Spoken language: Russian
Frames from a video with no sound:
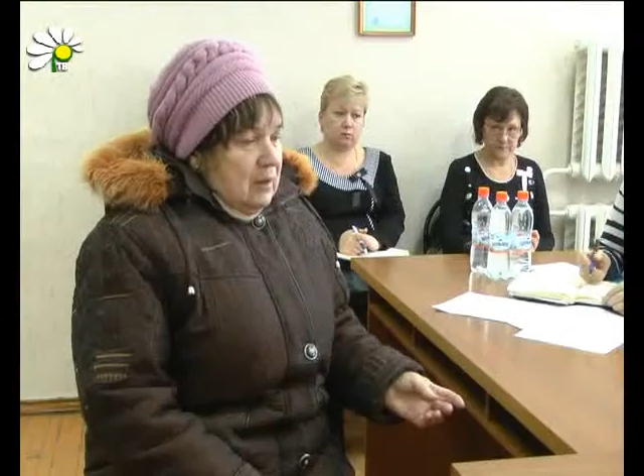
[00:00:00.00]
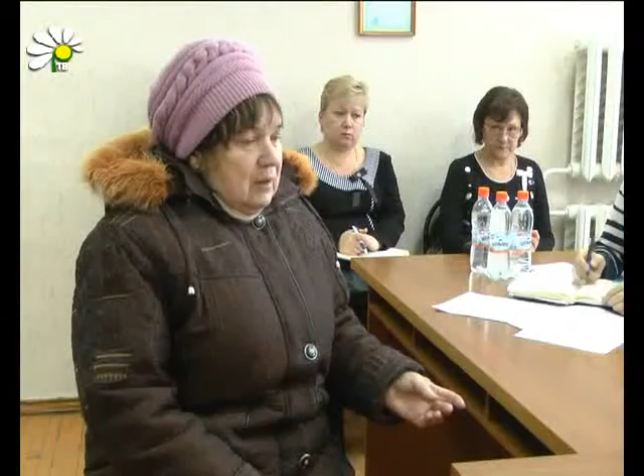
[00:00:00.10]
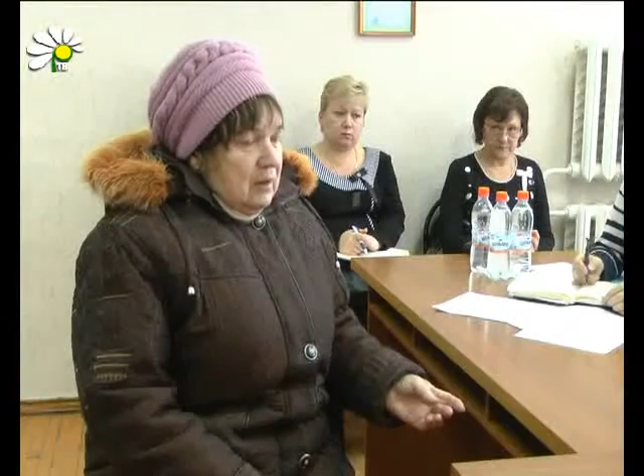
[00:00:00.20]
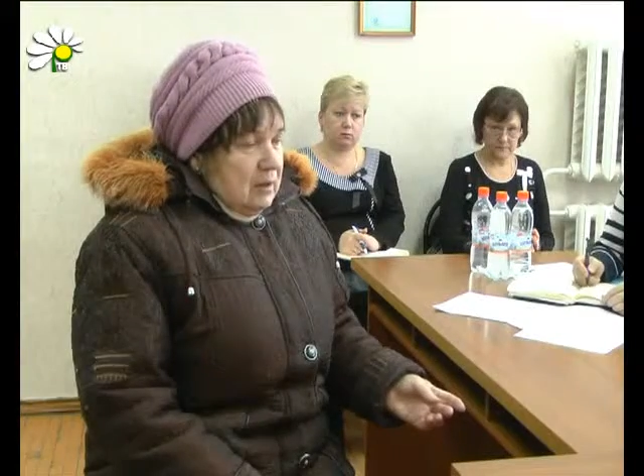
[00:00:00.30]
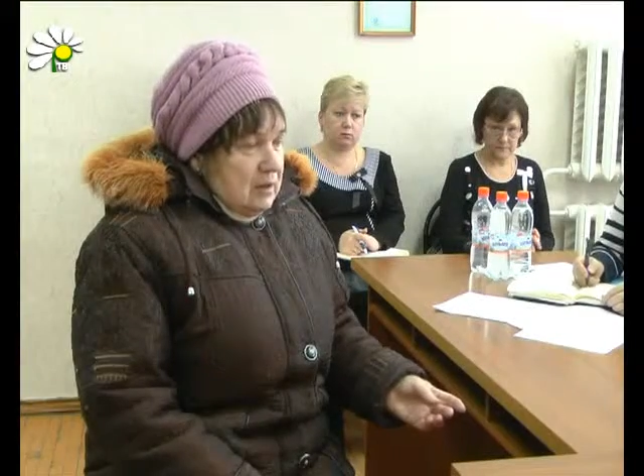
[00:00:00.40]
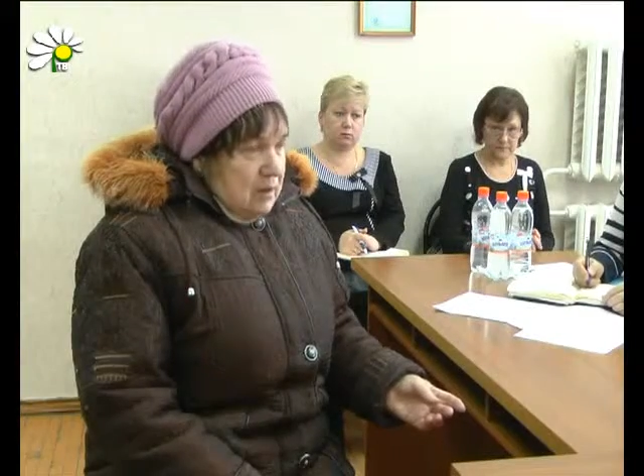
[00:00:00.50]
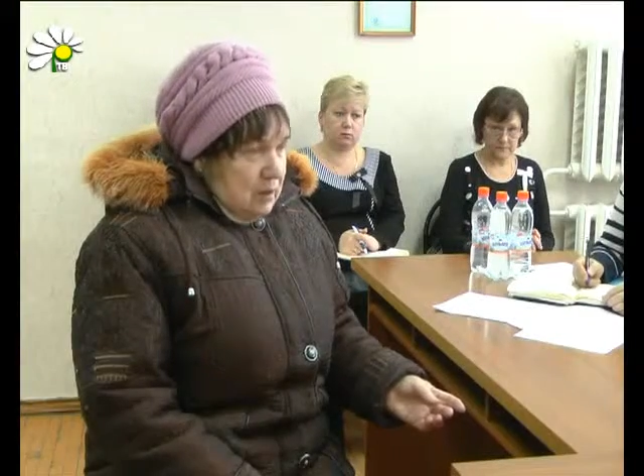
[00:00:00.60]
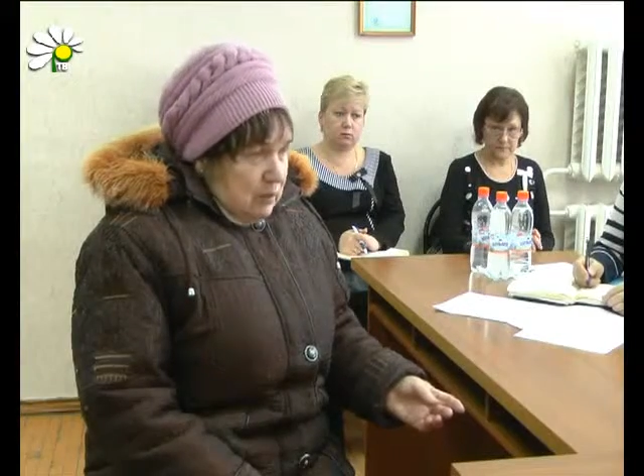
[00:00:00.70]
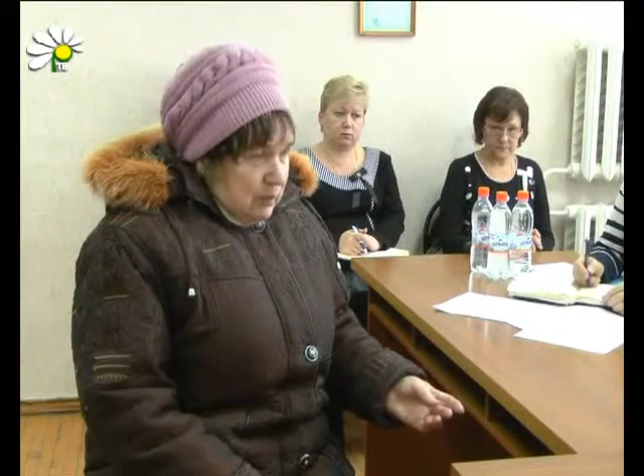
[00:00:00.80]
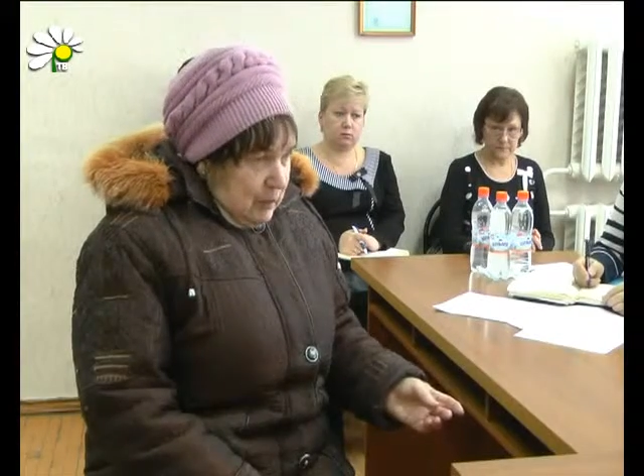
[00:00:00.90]
Я
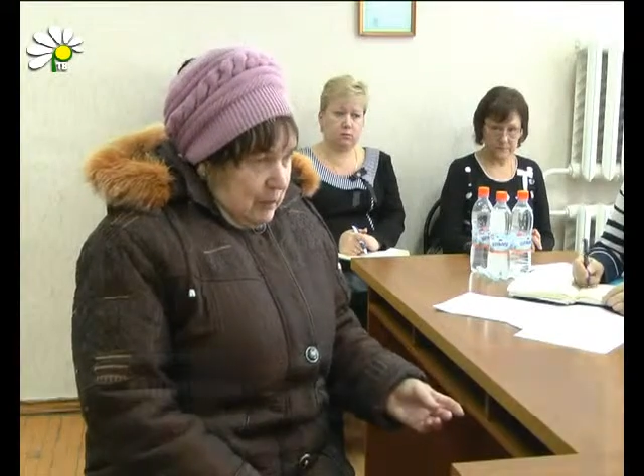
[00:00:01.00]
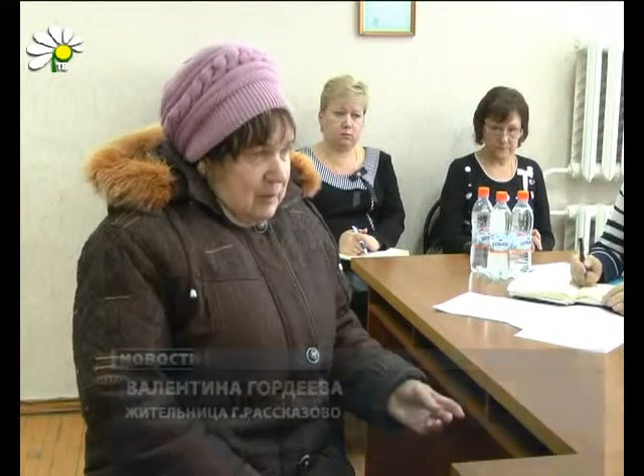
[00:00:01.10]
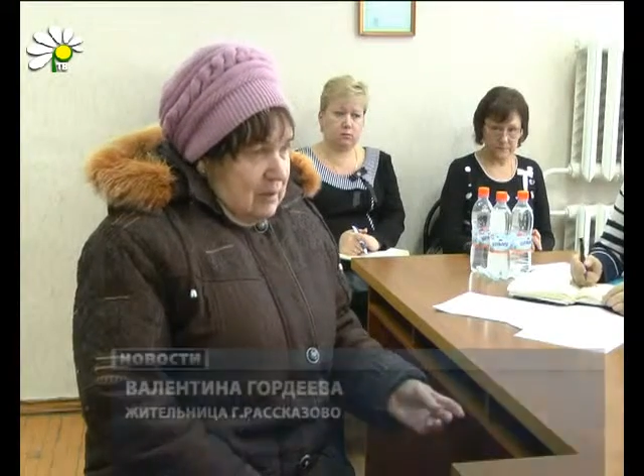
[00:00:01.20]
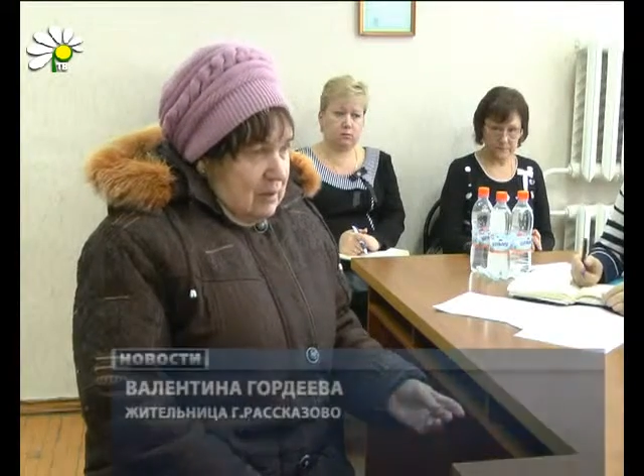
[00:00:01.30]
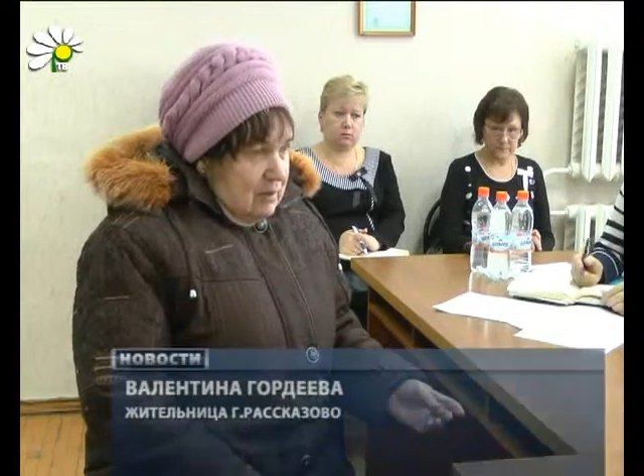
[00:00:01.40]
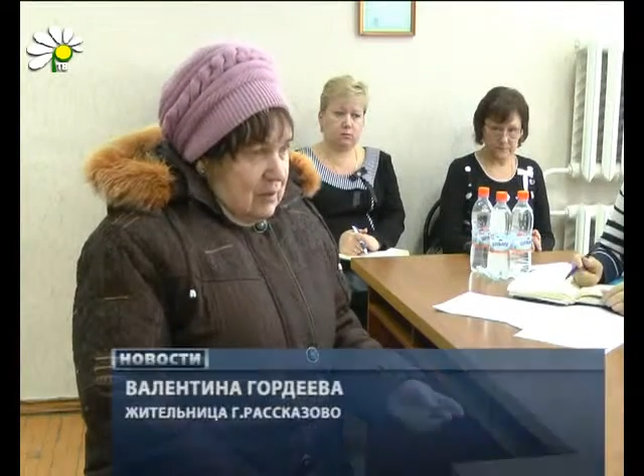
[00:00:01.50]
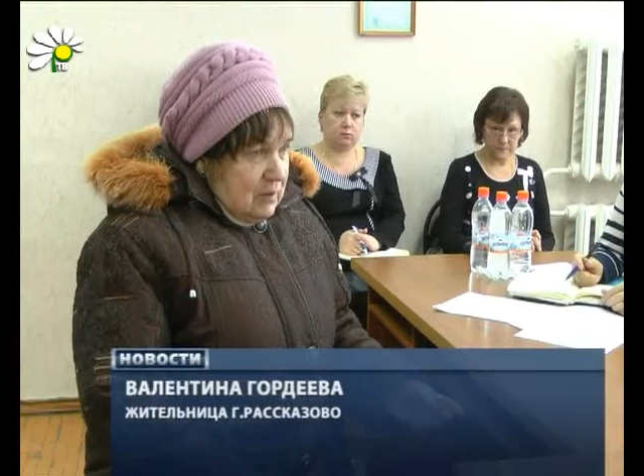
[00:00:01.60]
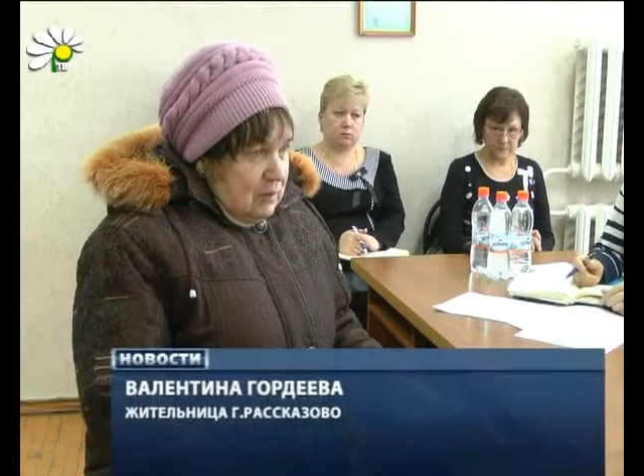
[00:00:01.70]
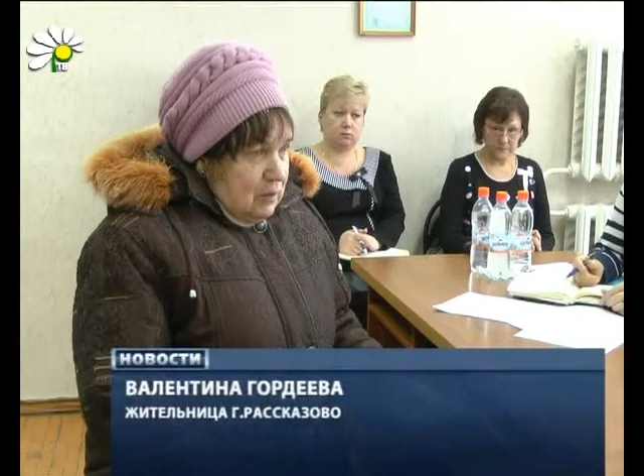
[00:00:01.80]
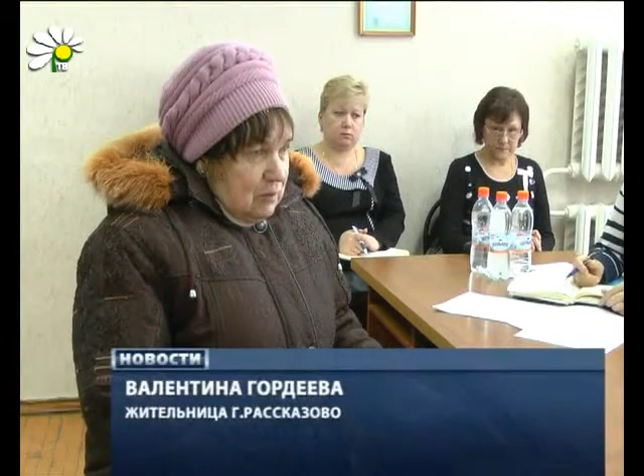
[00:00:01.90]
хотела попасть в
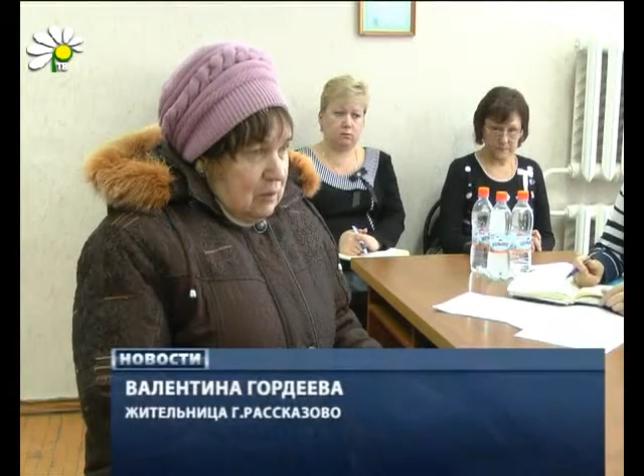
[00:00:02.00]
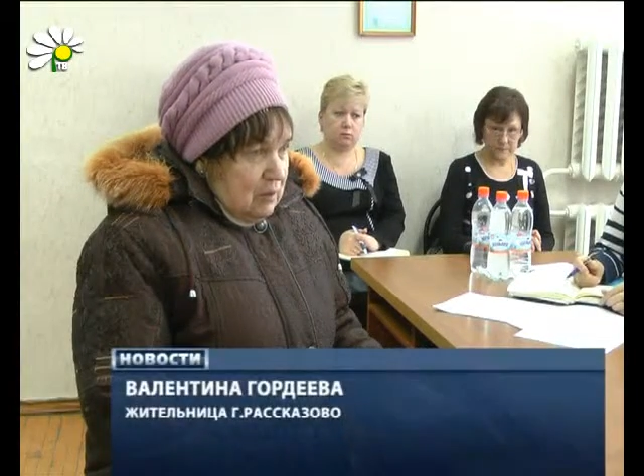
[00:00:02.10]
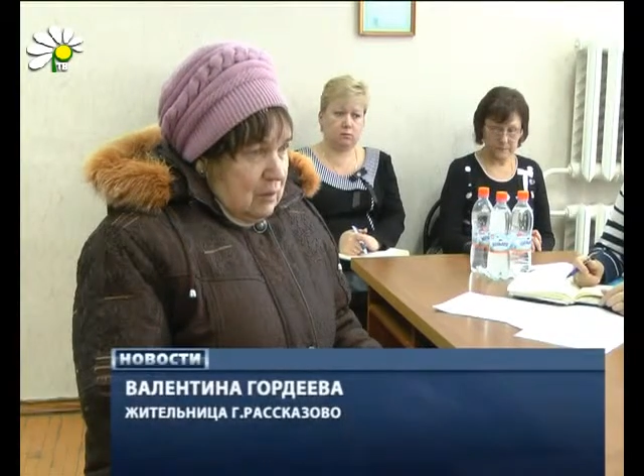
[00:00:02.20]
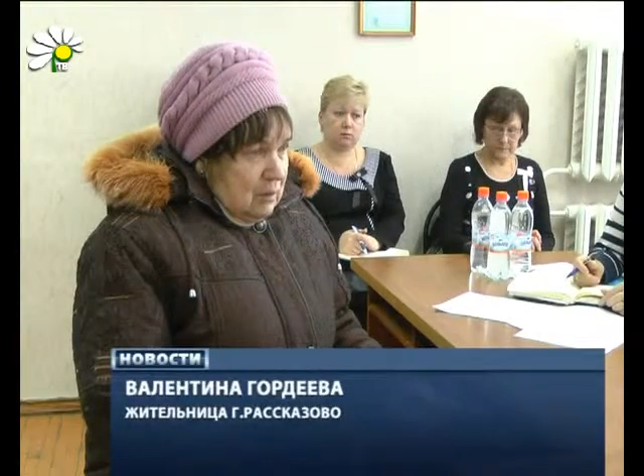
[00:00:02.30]
санаторий